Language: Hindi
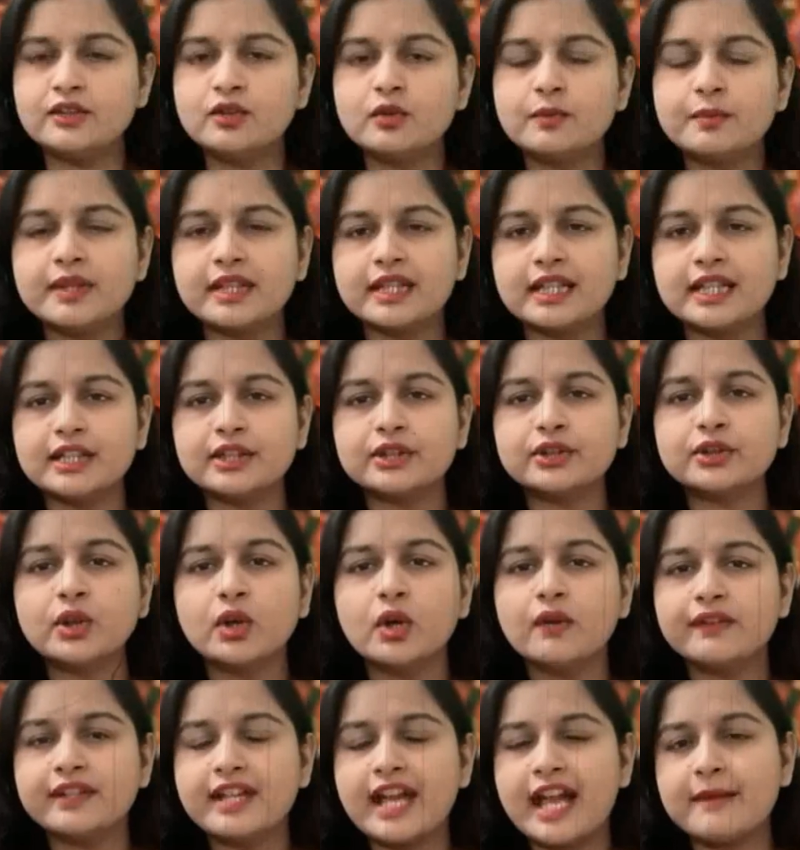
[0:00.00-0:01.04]
यूपी की
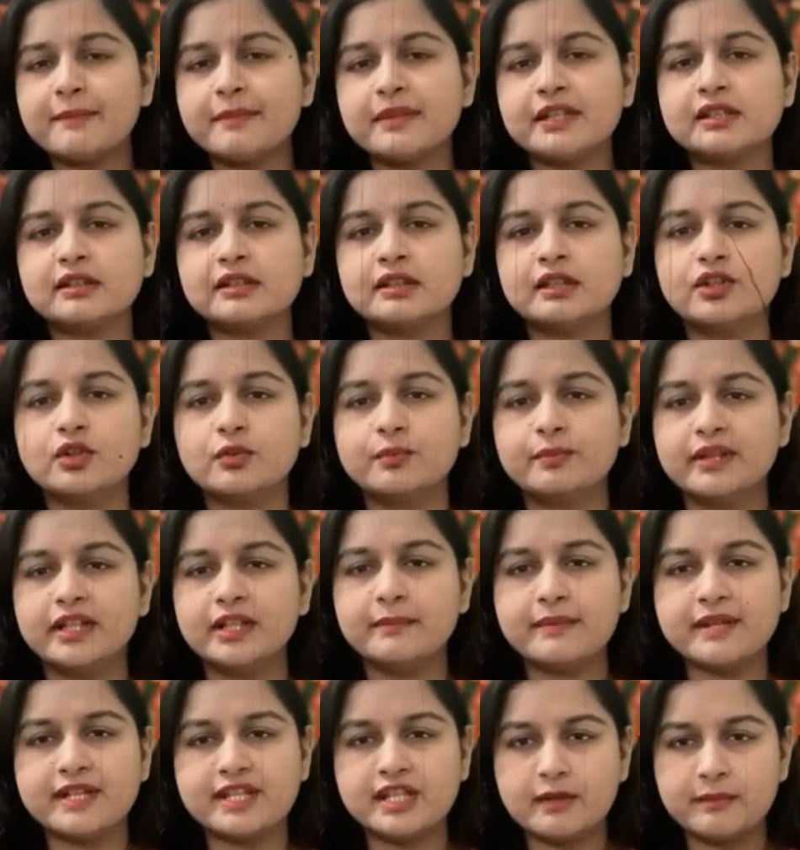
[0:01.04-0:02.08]
दो वीआईपी सीटों
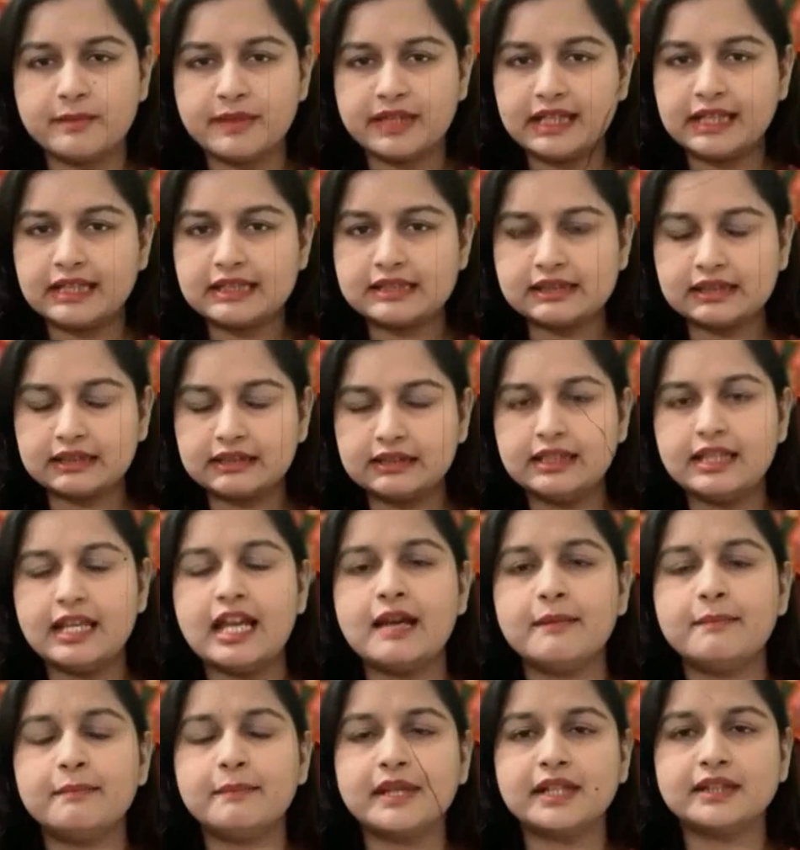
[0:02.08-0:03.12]
पर बीजेपी कर सकती
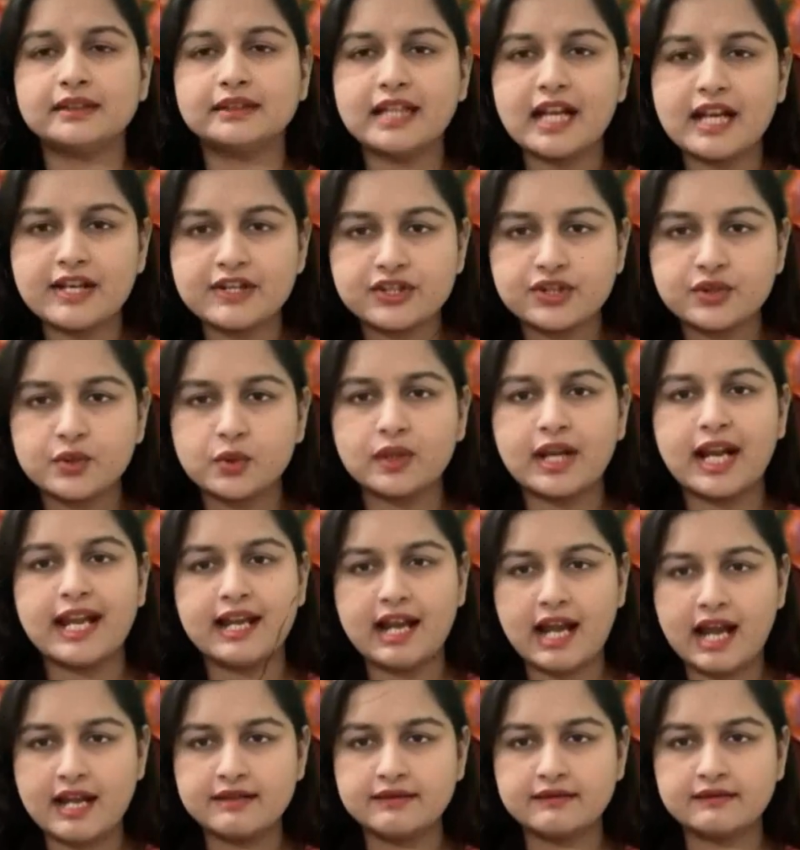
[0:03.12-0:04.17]
है प्रत्याशियों का
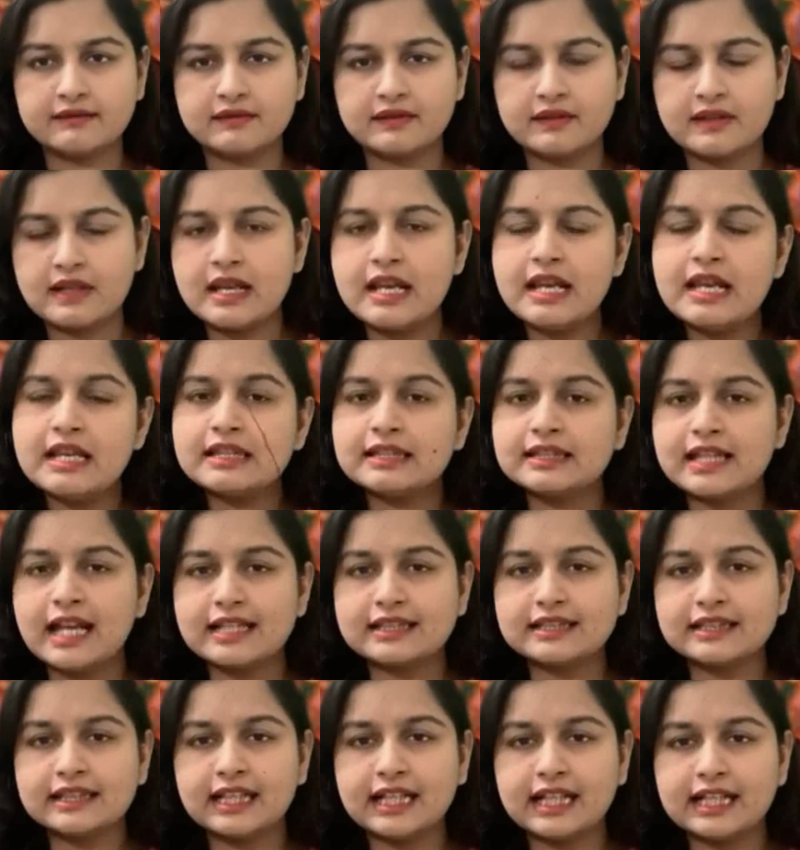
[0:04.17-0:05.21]
ऐलान
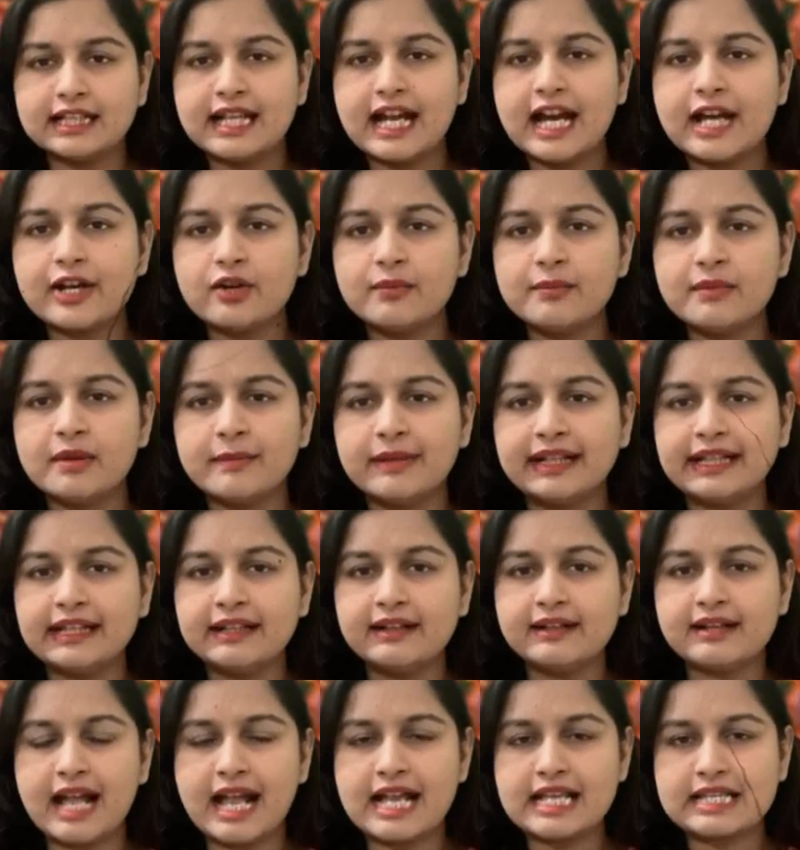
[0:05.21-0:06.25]
सियासी गलियारों में
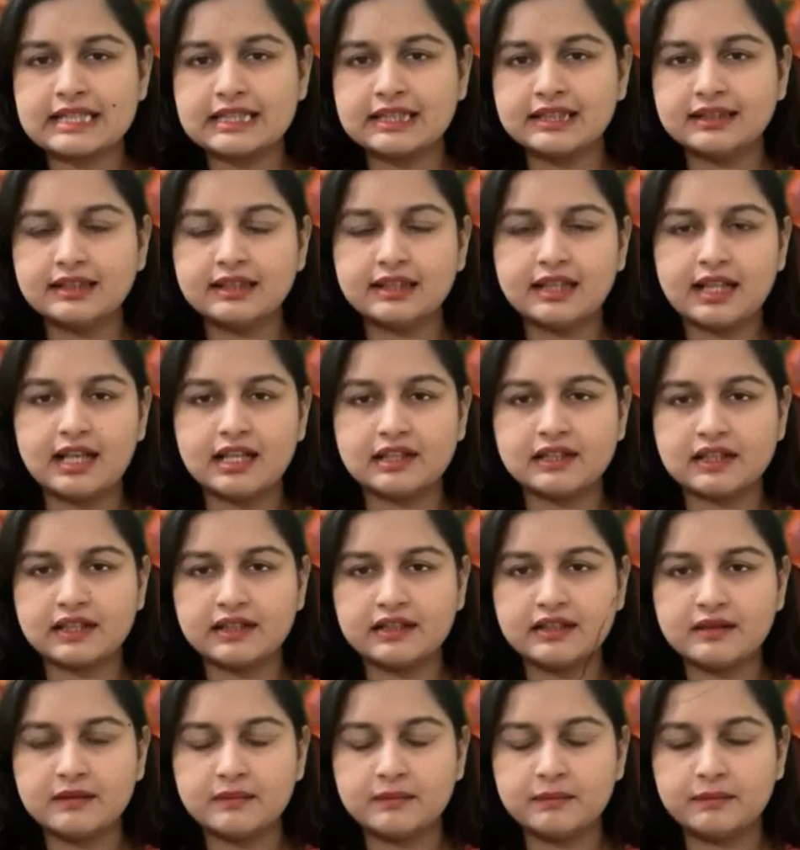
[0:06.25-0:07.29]
बढ़ी राजनीतिक
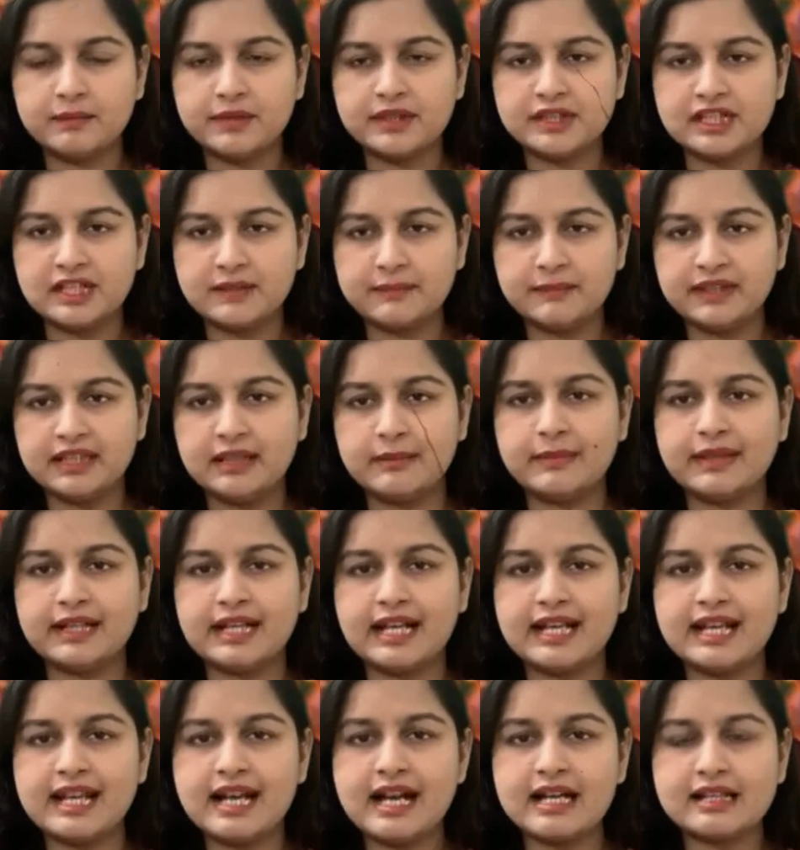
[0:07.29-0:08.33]
हलचल बीजेपी ने
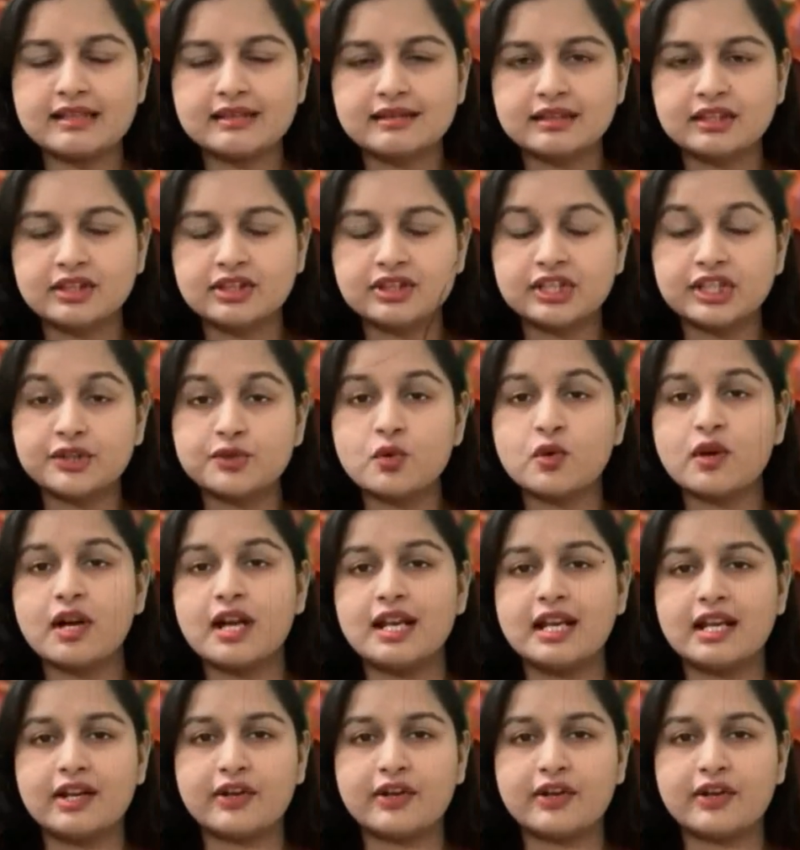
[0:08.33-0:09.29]
बनाया अस्सी सीटों का